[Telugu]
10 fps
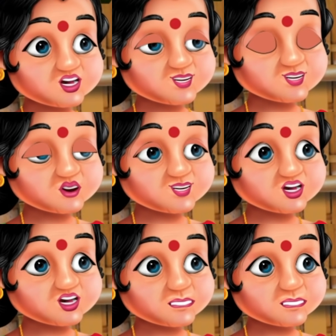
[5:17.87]
రేపటిదాకా
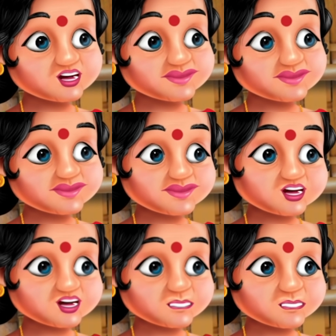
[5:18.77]
దాకా ఎందుకు
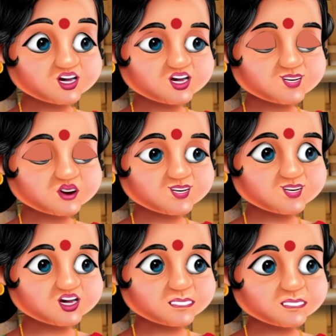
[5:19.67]
ఈ రోజే మొదలు
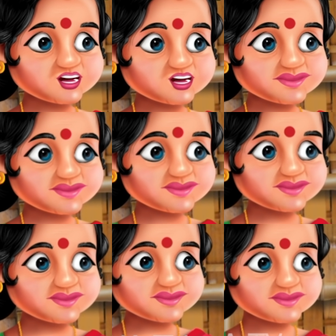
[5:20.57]
పెడుతున్నాము
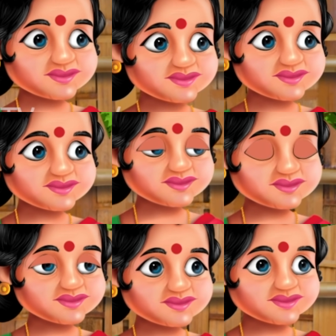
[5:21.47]

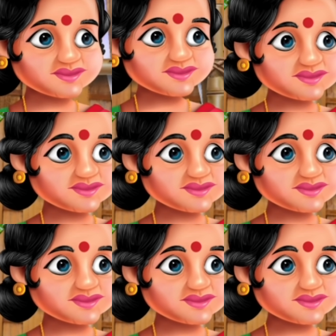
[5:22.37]
అనుకుంటూ అక్కడి